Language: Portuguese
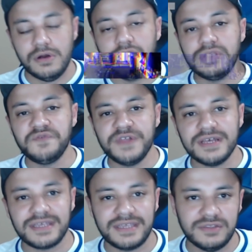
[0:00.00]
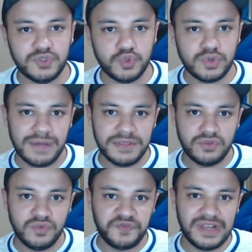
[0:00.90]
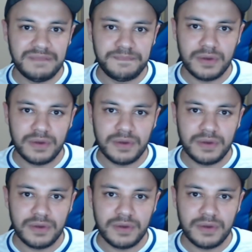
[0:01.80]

Outra folha aqui do julgamento do Felipe